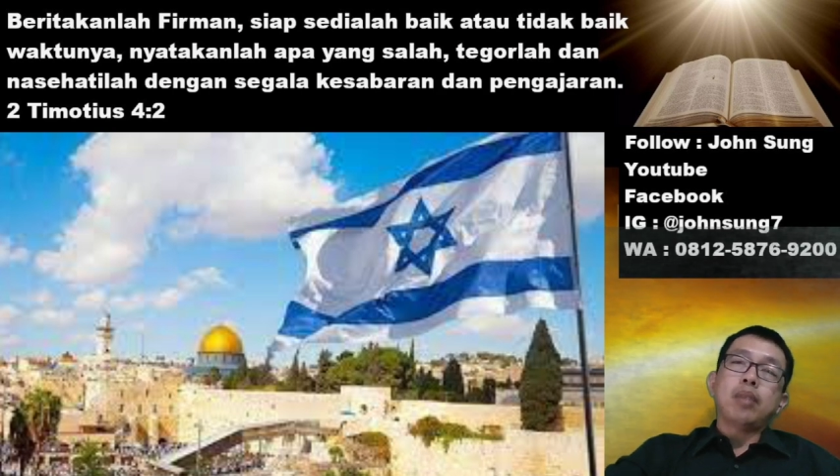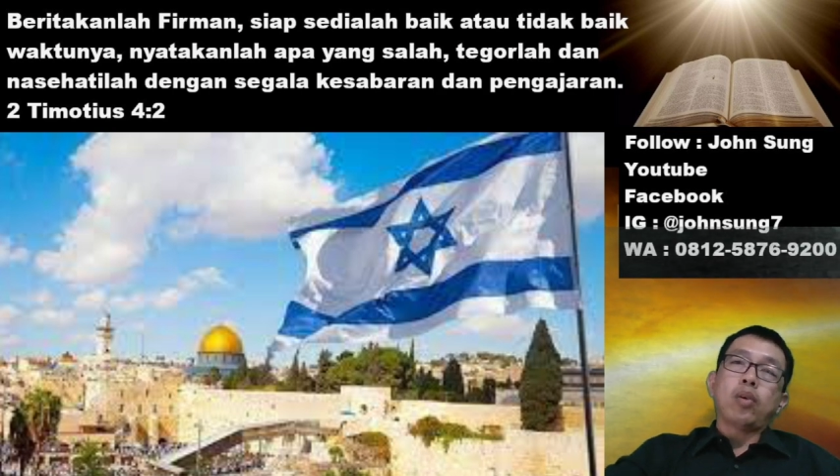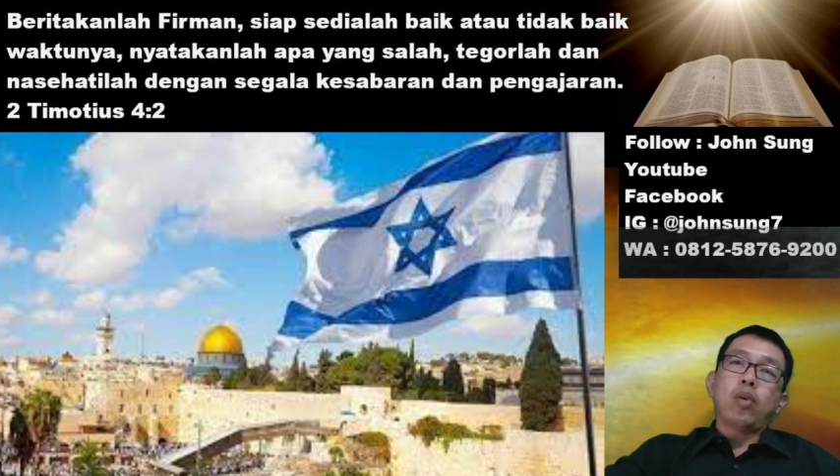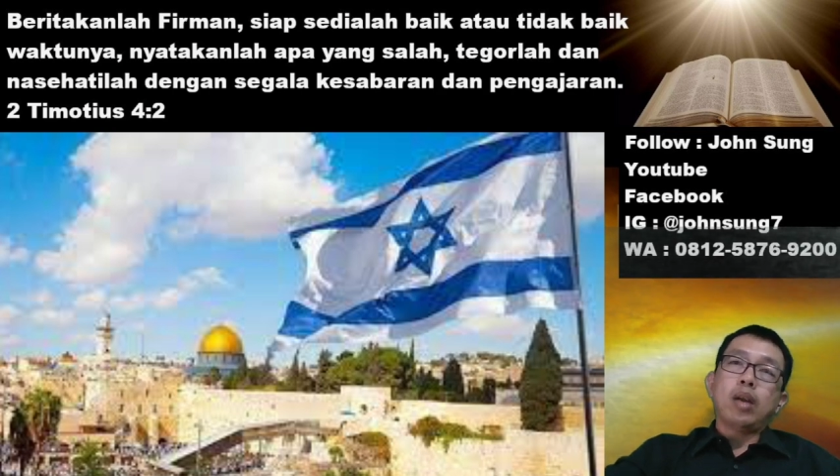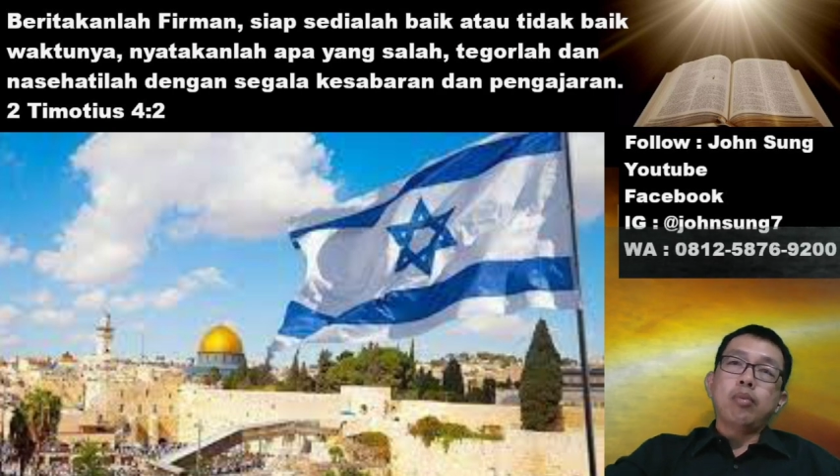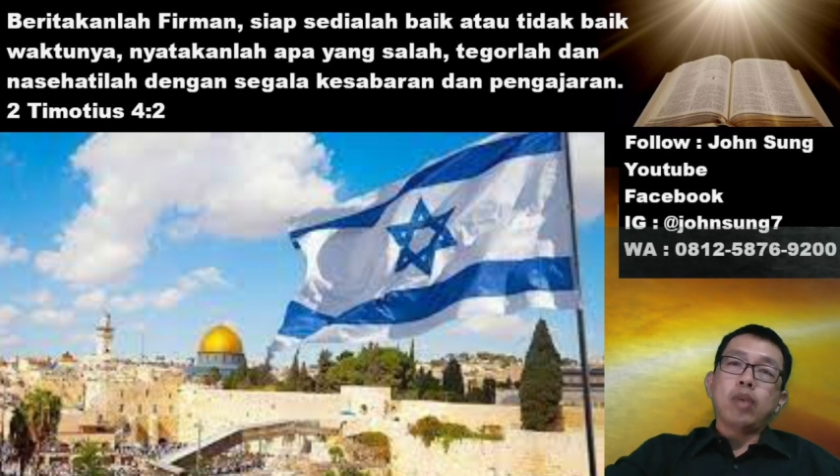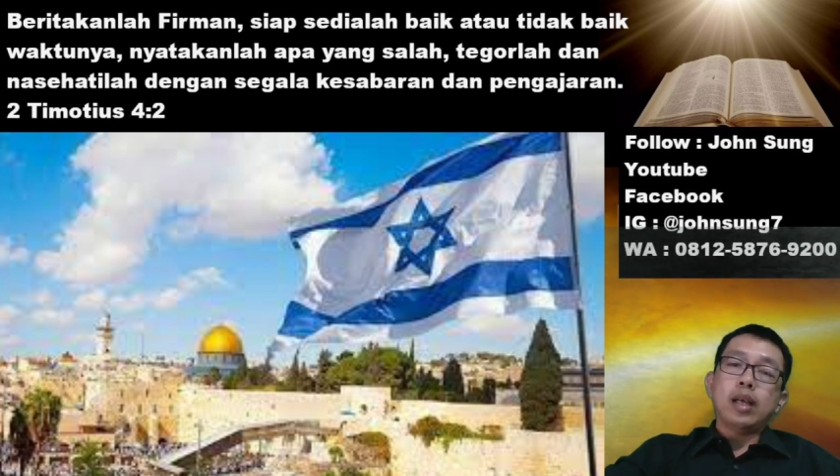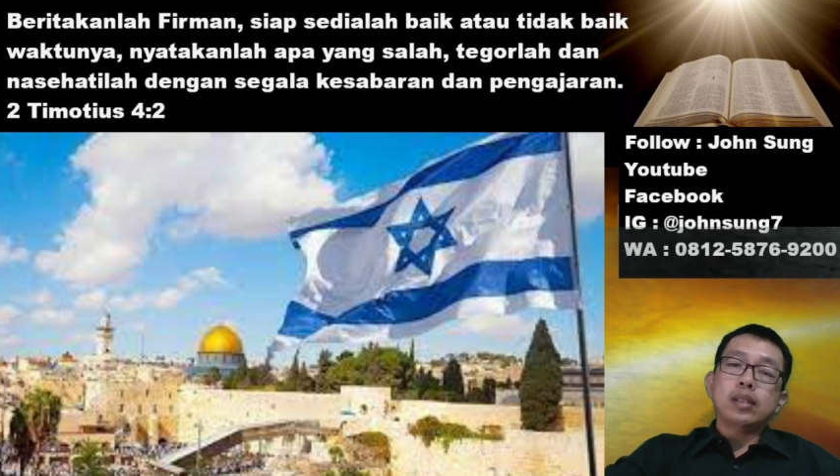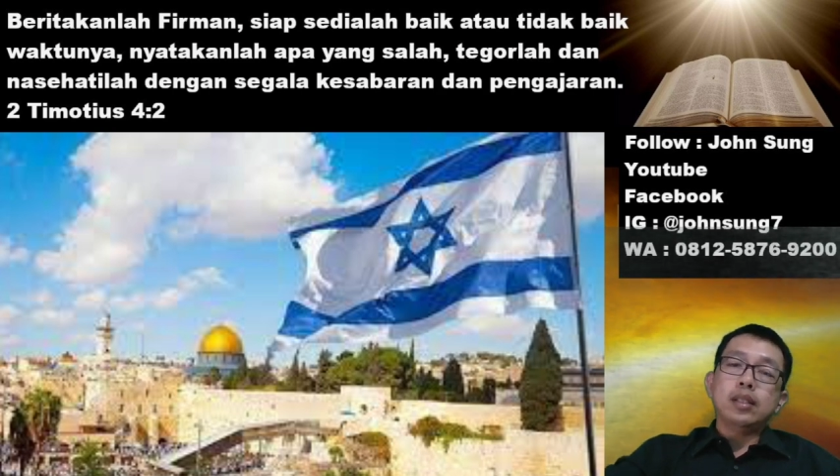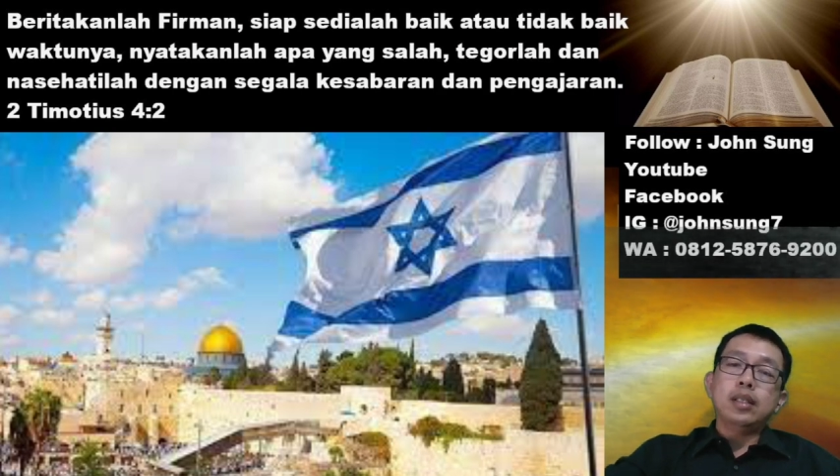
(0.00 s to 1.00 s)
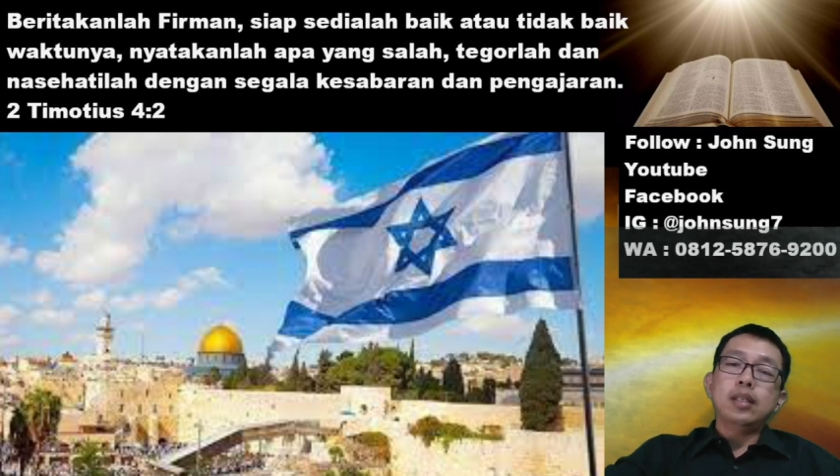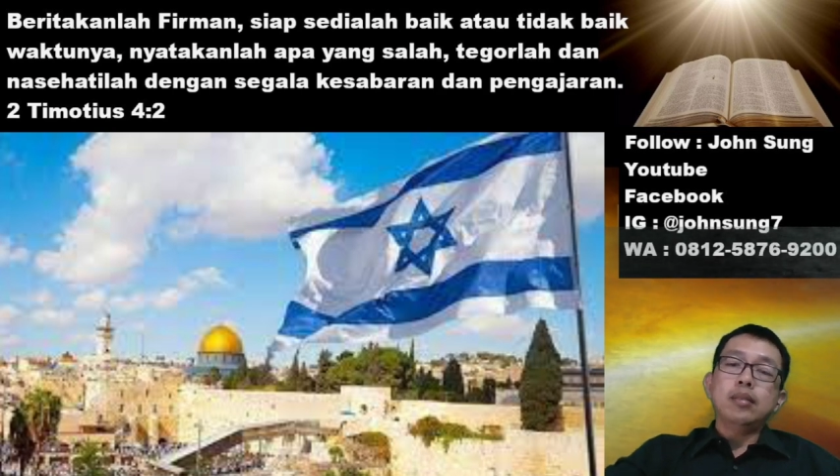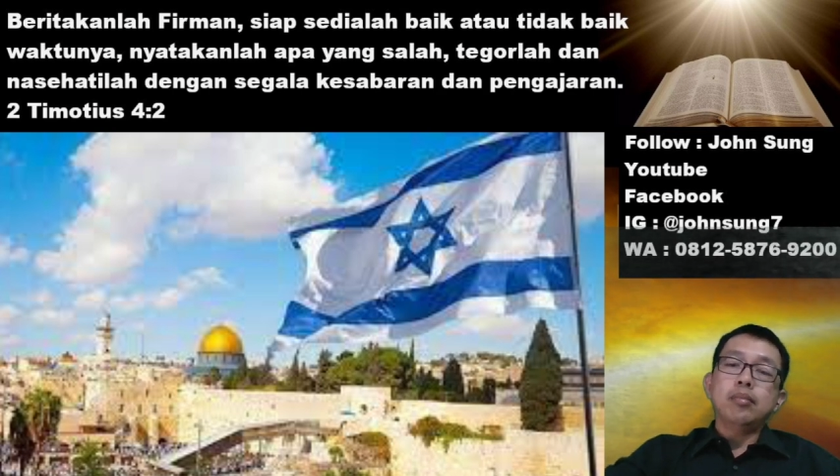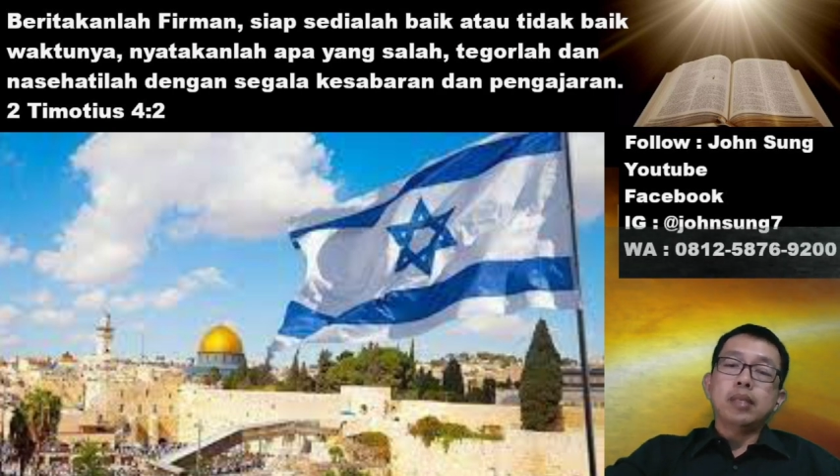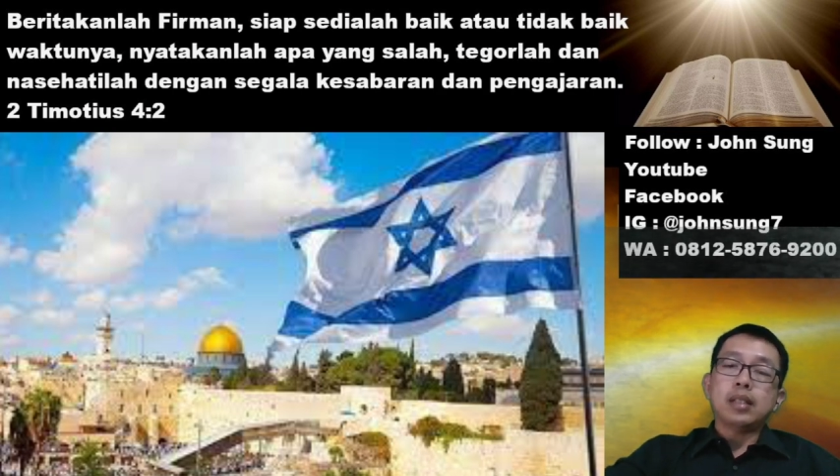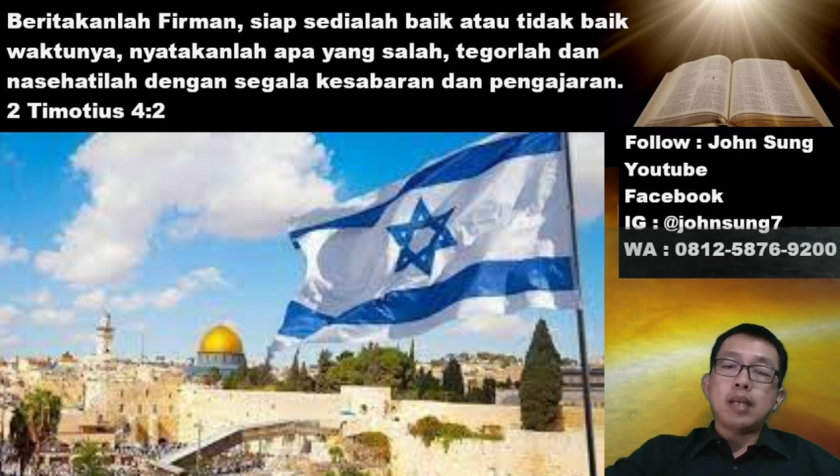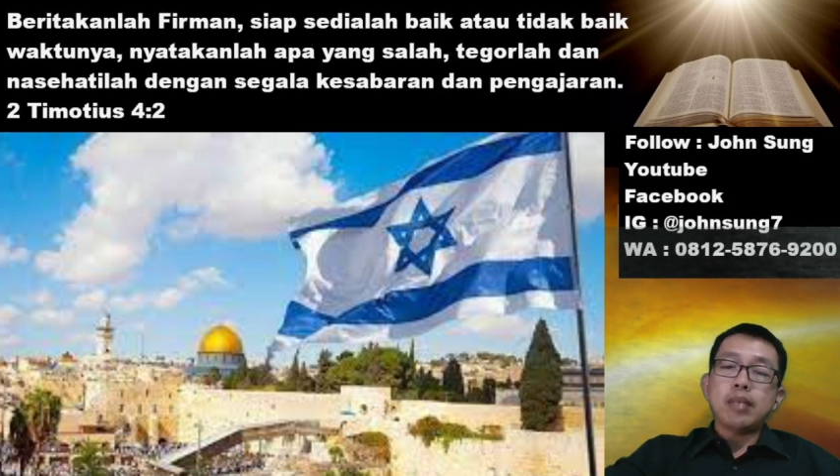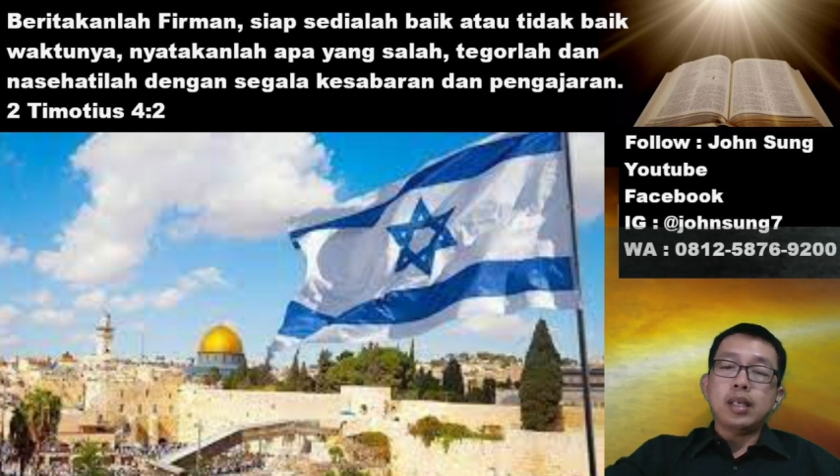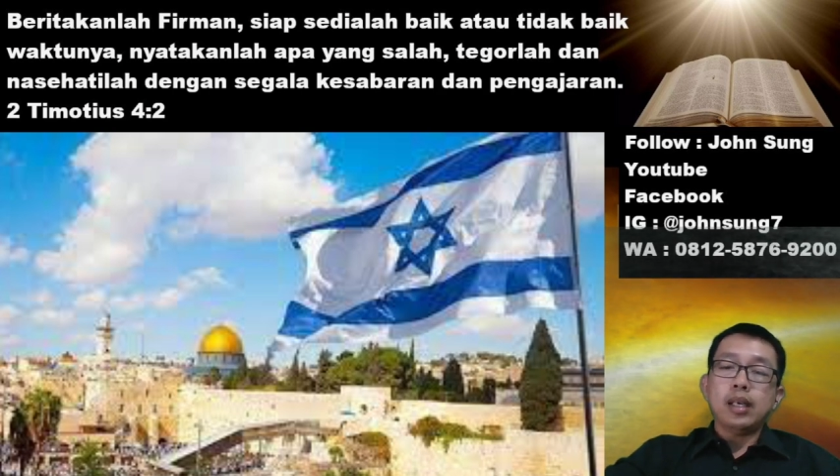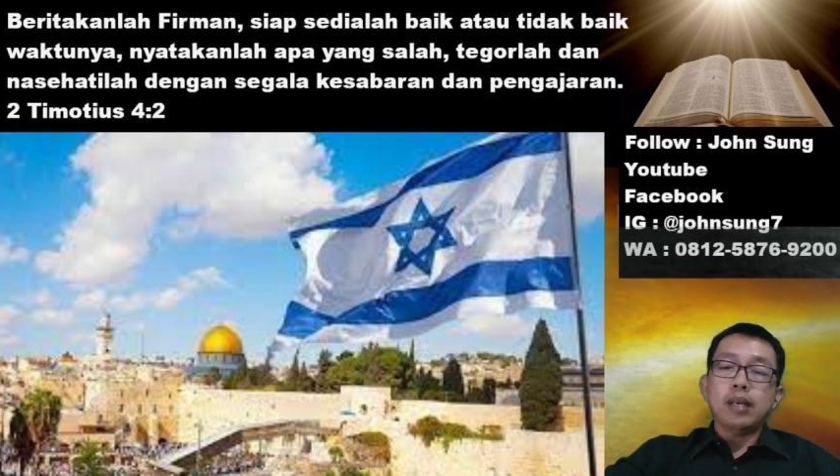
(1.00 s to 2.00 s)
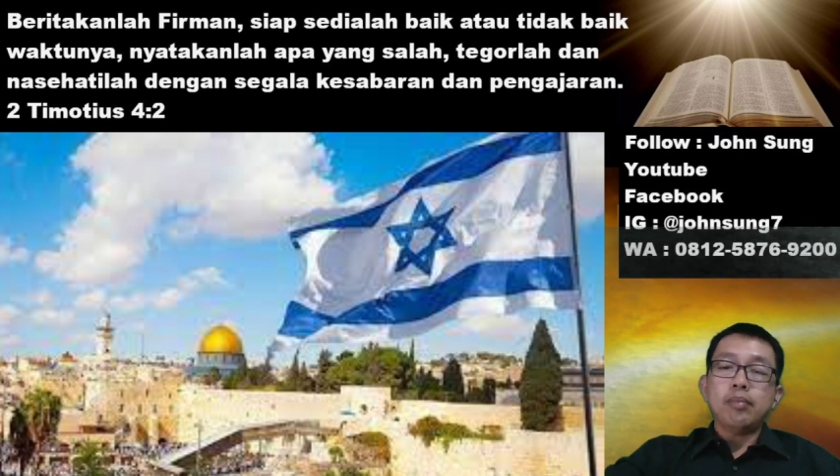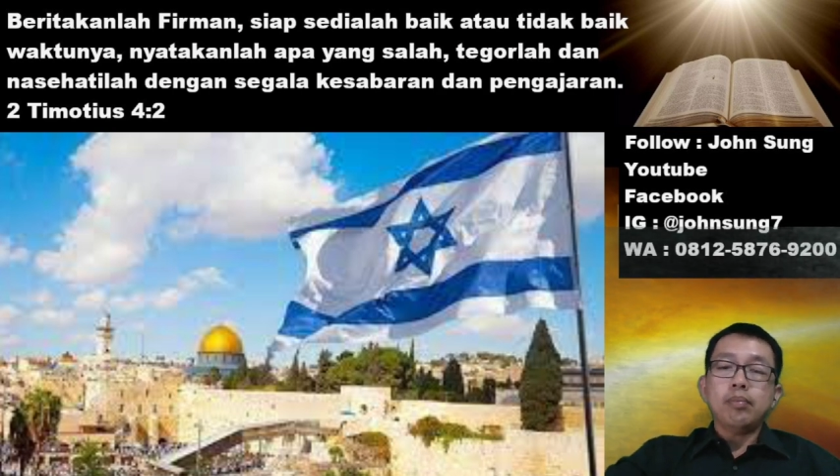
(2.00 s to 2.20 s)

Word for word: berkolaborasi bersama dengan